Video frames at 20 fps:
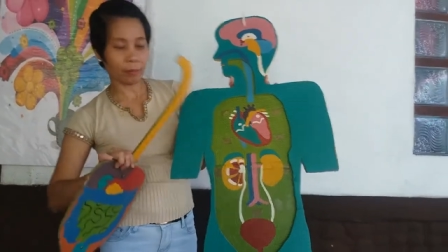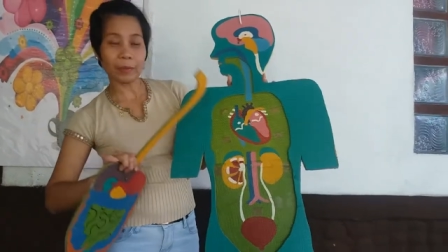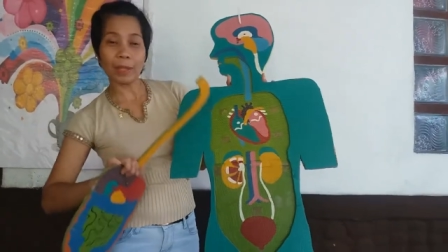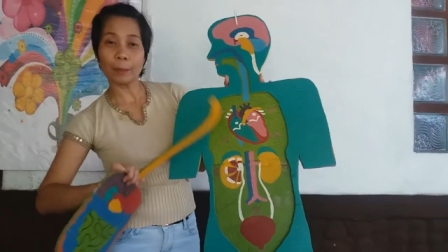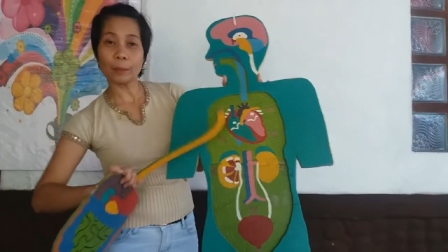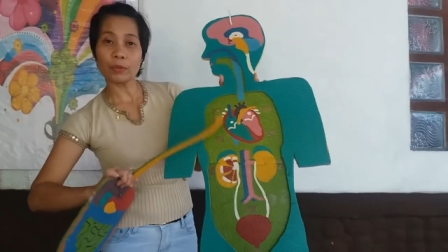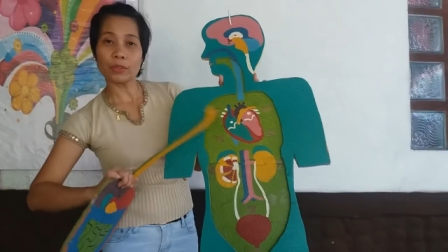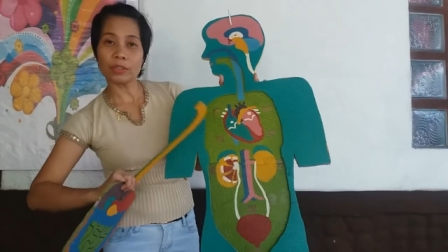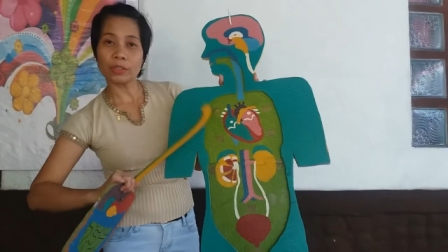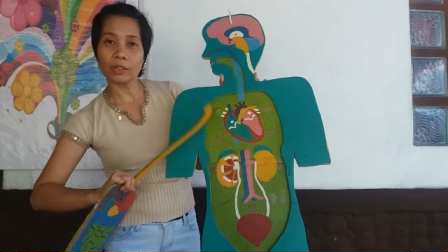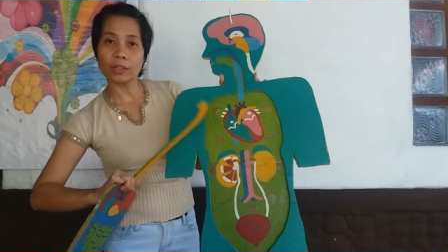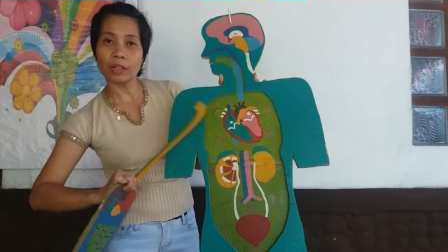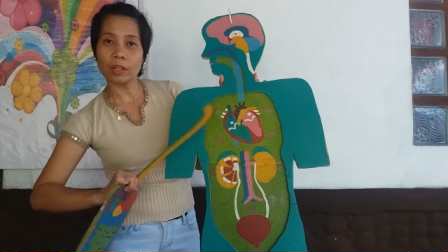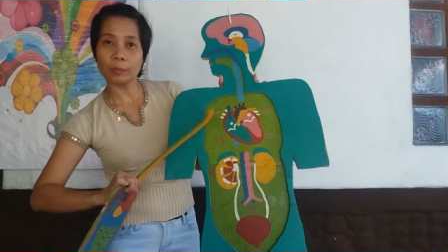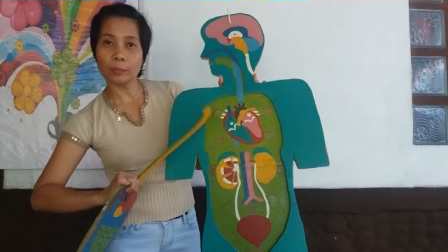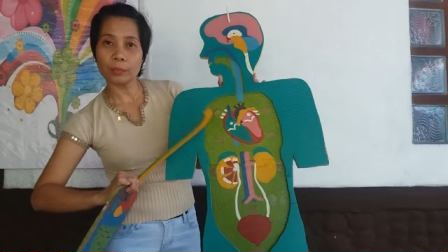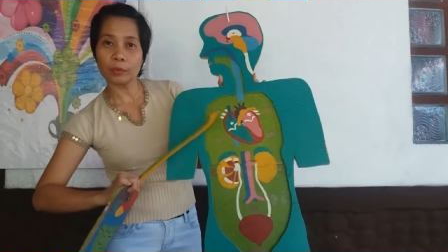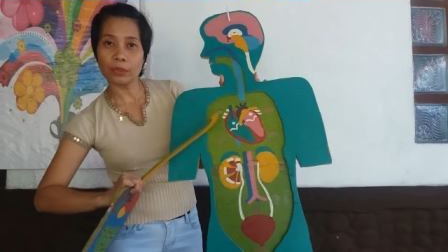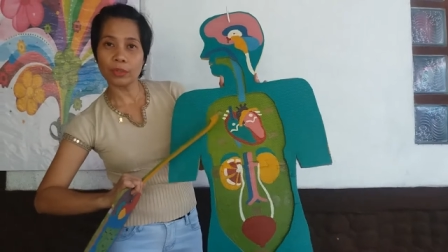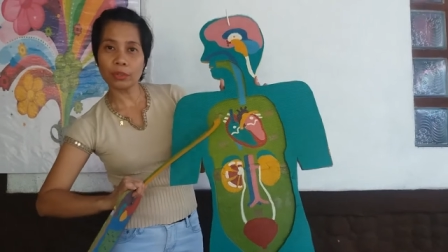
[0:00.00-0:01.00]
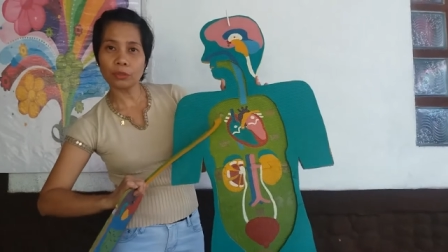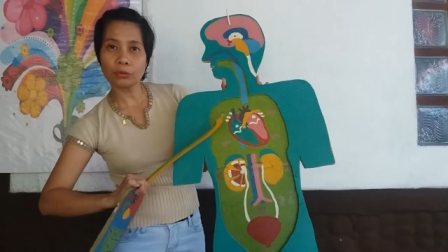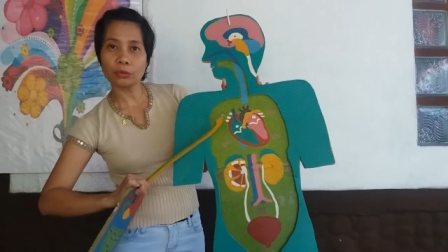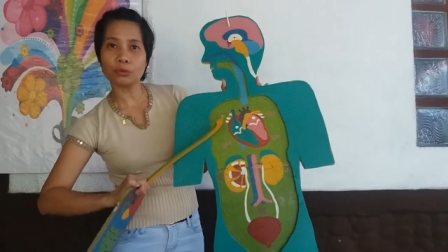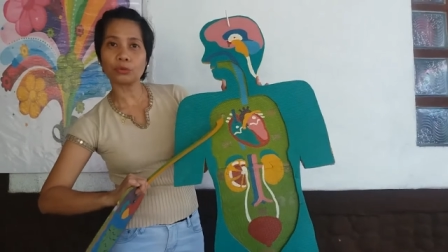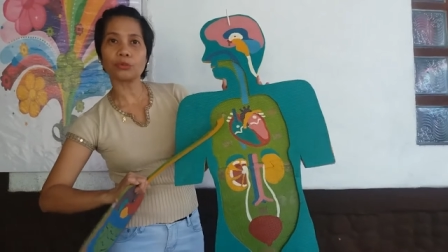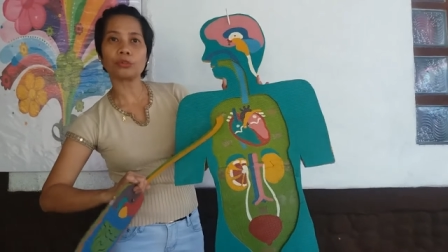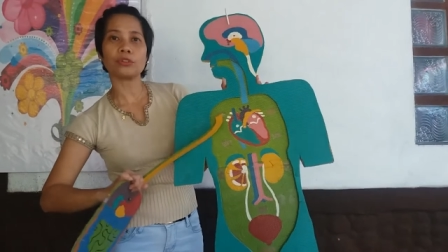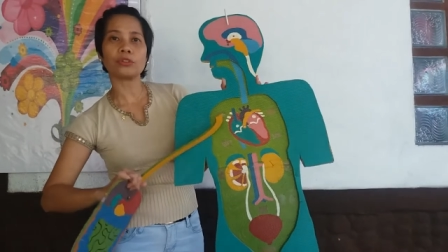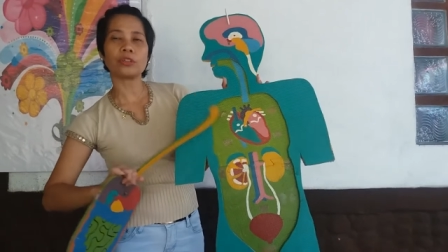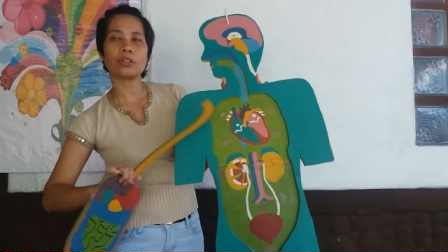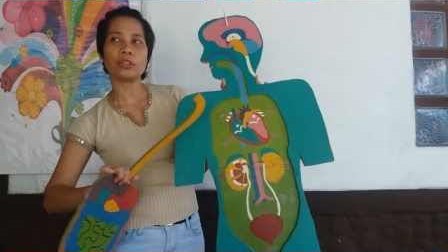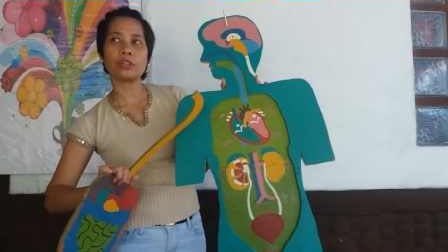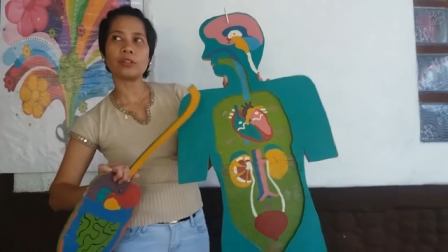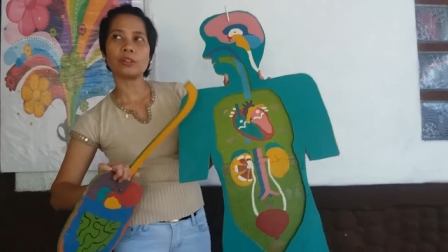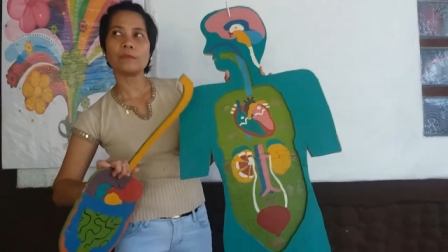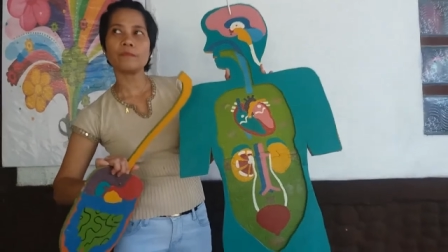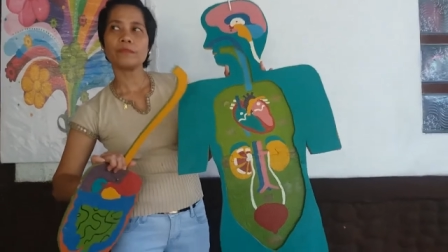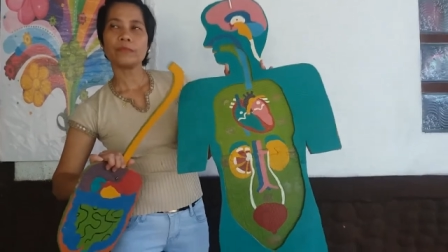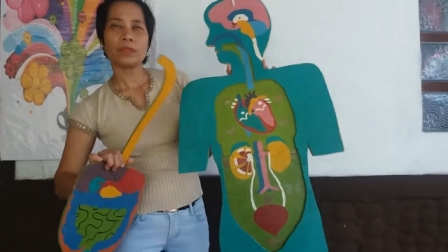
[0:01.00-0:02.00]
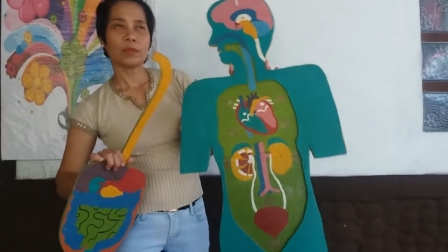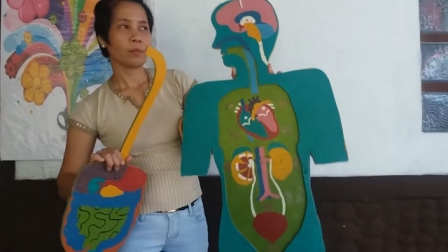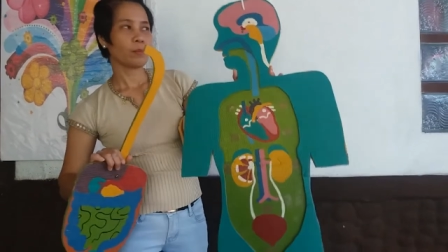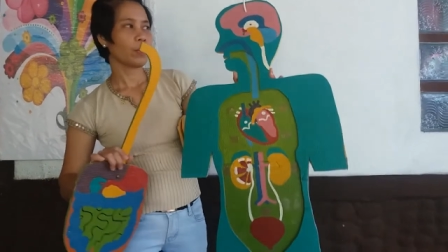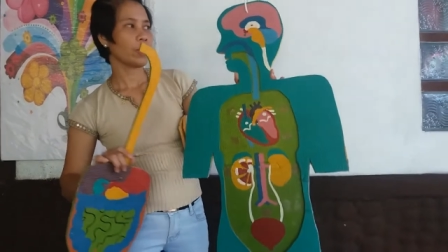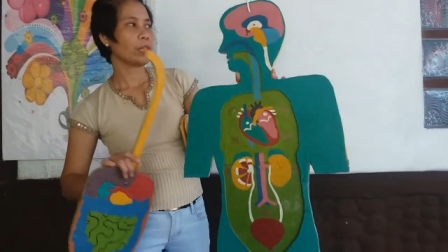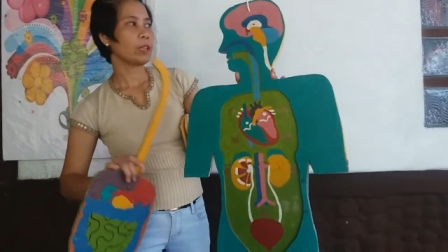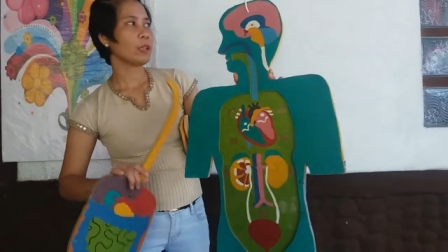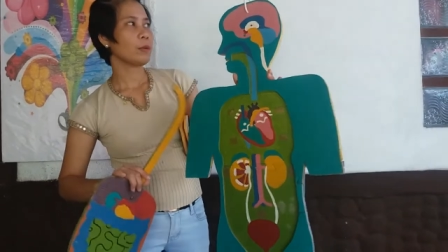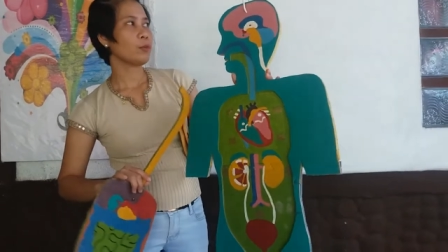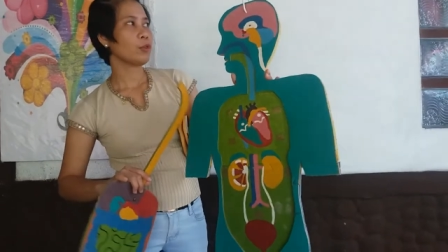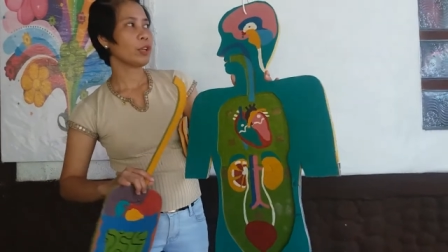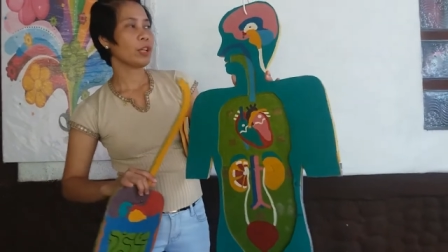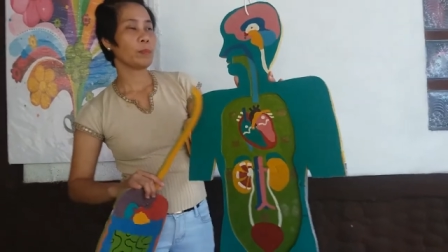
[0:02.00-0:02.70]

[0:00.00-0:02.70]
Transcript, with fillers: tapos ko na po dito, or pwede mong